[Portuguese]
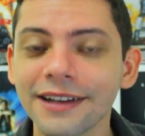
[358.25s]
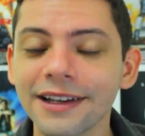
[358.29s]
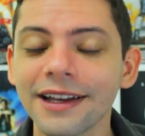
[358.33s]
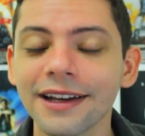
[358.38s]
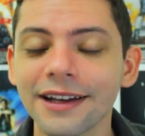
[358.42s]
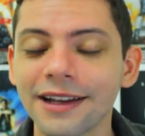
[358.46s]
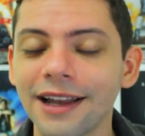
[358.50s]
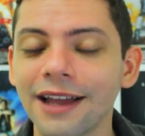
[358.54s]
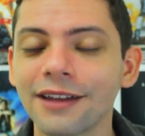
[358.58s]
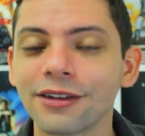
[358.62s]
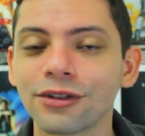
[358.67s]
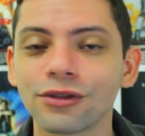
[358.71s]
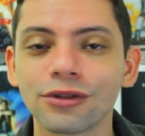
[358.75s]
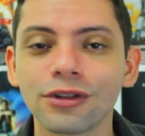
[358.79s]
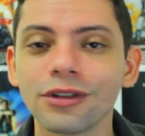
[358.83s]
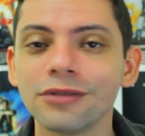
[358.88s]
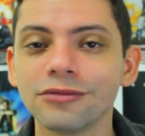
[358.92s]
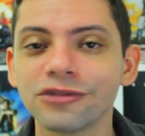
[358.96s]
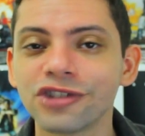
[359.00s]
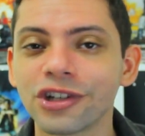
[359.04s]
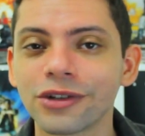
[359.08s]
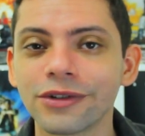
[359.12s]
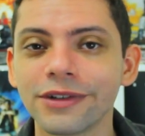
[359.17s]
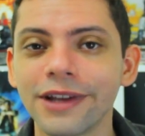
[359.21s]
daqui é clássico, todo
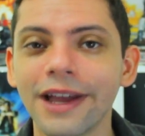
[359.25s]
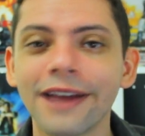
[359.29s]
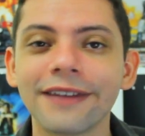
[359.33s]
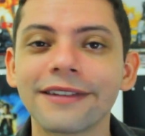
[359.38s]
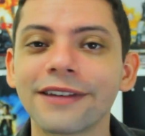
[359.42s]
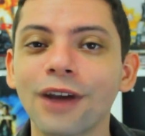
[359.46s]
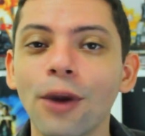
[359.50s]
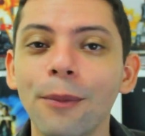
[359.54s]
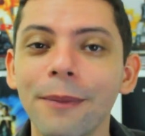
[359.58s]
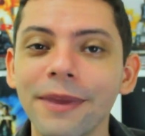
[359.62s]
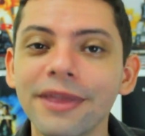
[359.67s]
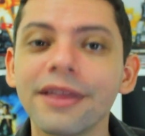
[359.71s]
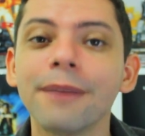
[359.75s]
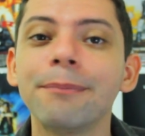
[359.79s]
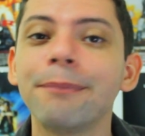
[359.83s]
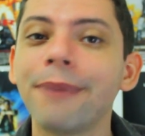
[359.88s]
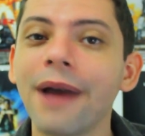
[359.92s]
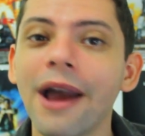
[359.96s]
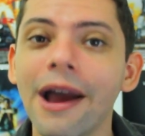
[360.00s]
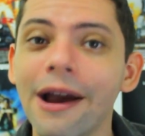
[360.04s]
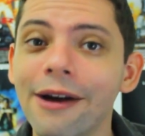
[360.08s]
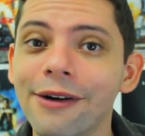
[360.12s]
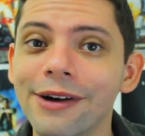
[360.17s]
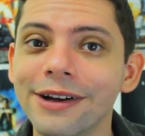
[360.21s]
mundo já conhece, que é o Meet the
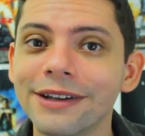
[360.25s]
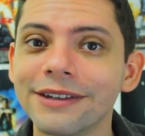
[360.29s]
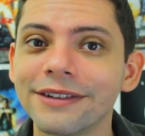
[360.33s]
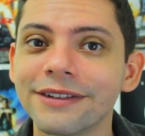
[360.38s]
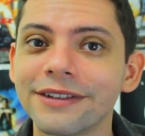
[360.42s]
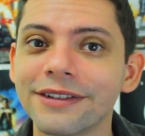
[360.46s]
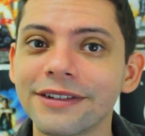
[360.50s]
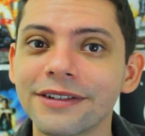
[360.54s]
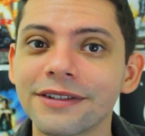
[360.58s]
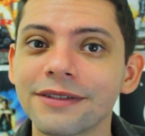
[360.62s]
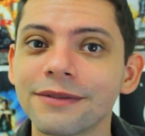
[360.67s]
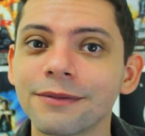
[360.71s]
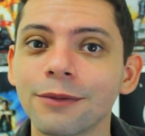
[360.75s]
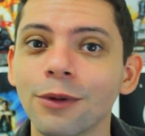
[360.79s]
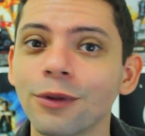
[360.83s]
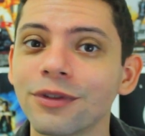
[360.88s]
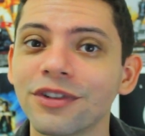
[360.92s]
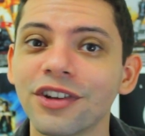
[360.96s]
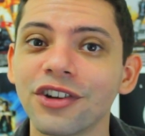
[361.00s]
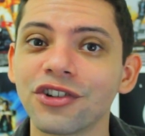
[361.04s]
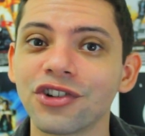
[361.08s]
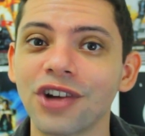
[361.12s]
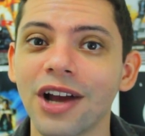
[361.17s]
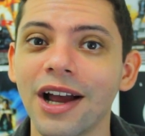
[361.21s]
Parents, ou
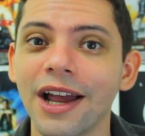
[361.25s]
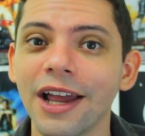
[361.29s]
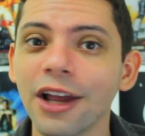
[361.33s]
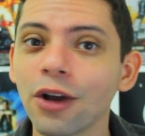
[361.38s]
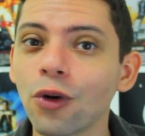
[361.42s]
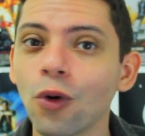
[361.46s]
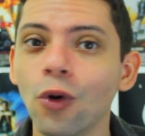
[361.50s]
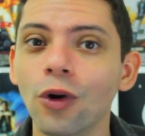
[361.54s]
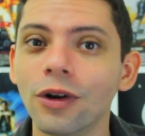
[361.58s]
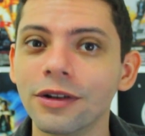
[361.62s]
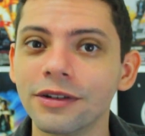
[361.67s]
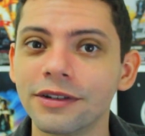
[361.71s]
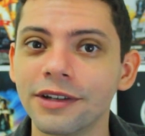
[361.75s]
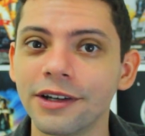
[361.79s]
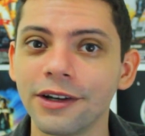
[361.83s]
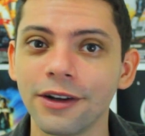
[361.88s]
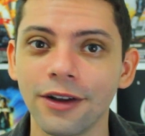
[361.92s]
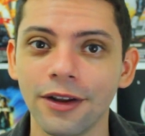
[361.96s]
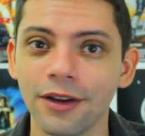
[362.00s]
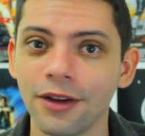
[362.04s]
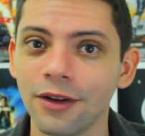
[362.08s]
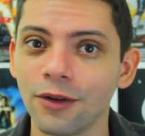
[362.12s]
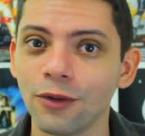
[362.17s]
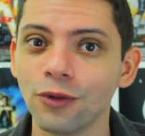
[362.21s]
seja,
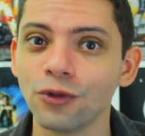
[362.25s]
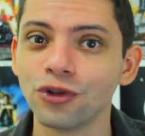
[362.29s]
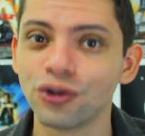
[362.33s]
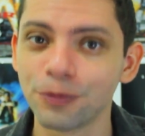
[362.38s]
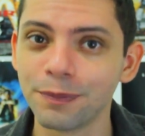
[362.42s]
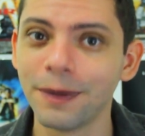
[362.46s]
Encontre os